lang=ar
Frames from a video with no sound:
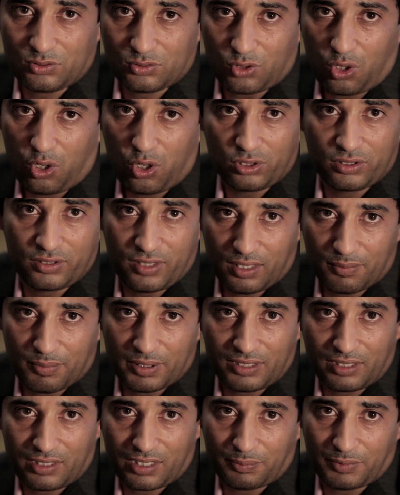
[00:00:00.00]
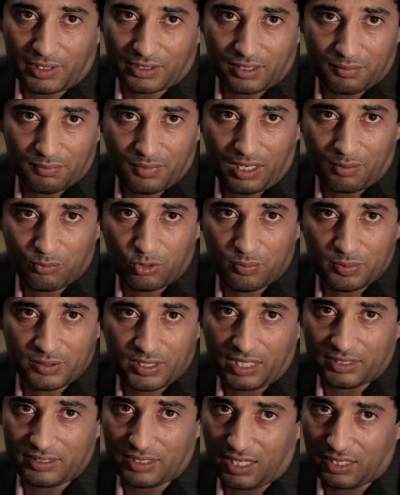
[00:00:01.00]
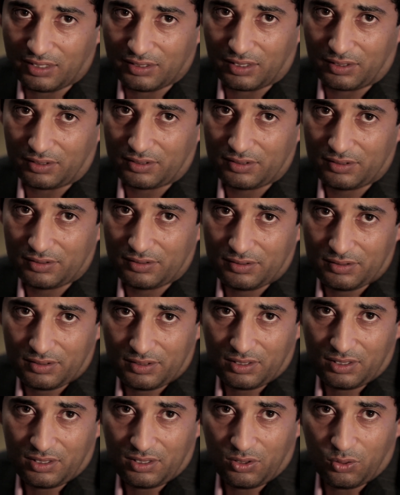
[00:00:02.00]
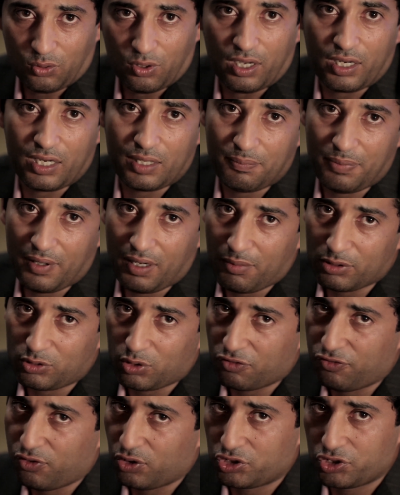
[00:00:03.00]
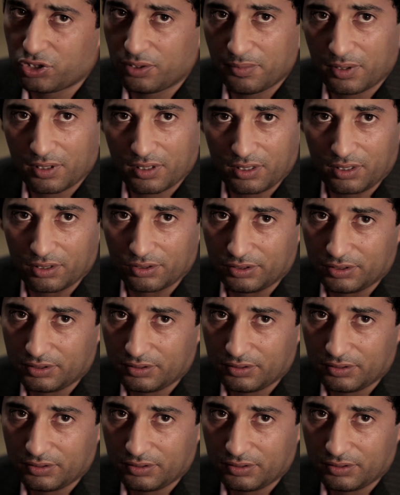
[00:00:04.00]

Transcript: تحط الباترينا بتاعت المحمول بتاعتي عندك ويا ريت بقى ما ترفضش المره دي